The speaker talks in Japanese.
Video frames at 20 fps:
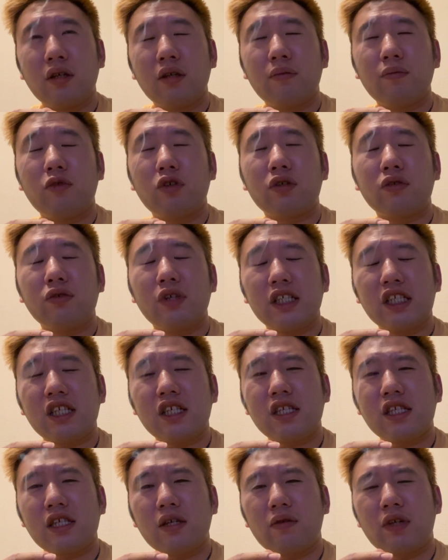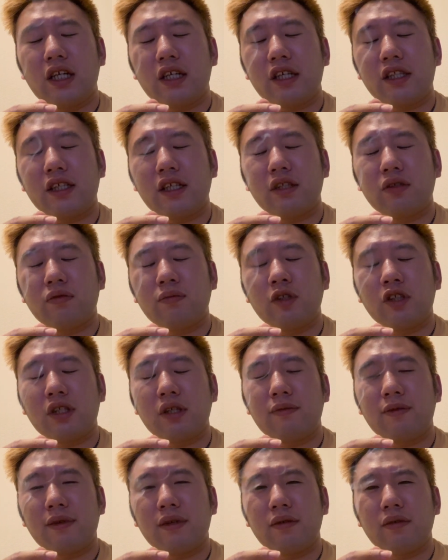僕は人生をかけたいと思って
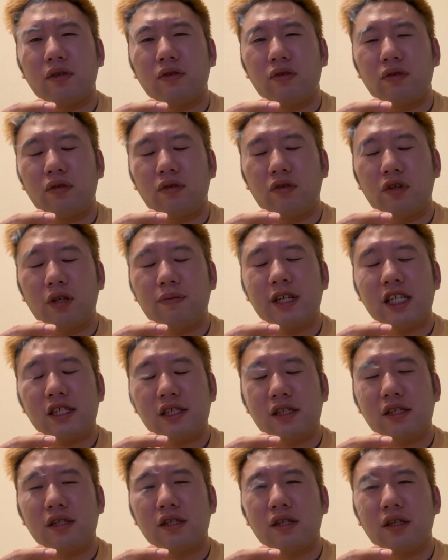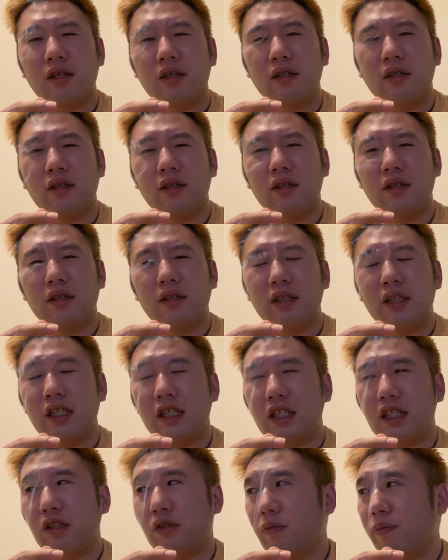おりますで
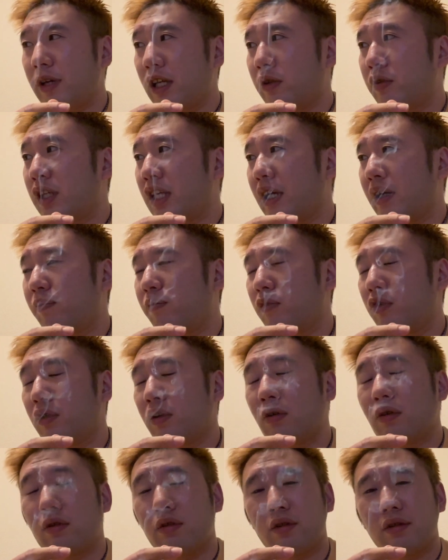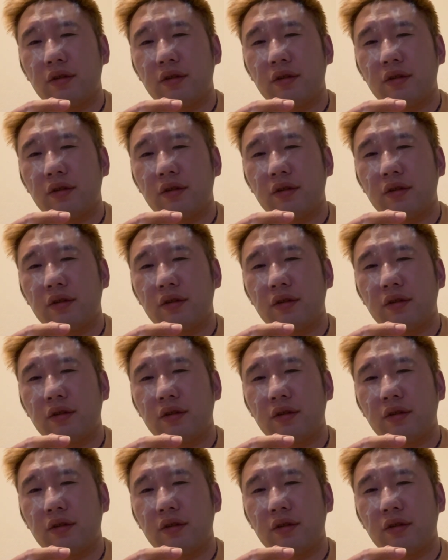きっとペロリアンも